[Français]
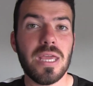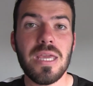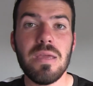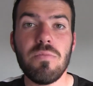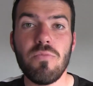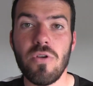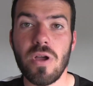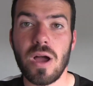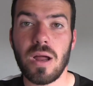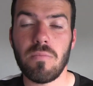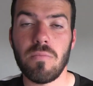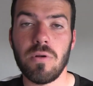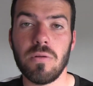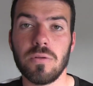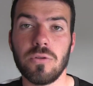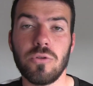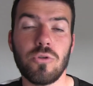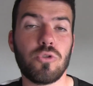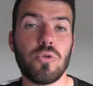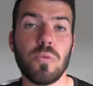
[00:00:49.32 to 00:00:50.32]
immuables
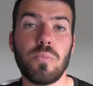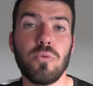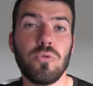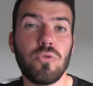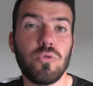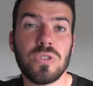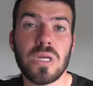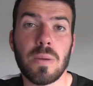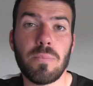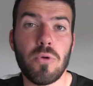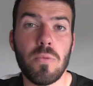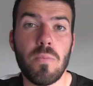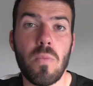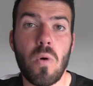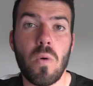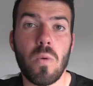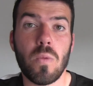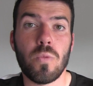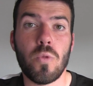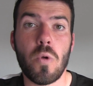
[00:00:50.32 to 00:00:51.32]
que tu peux tout
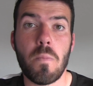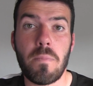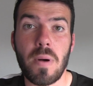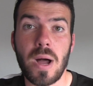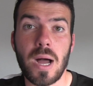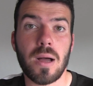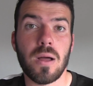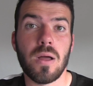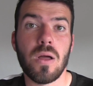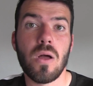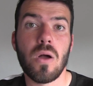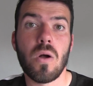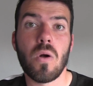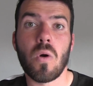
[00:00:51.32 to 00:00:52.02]
simplement ne pas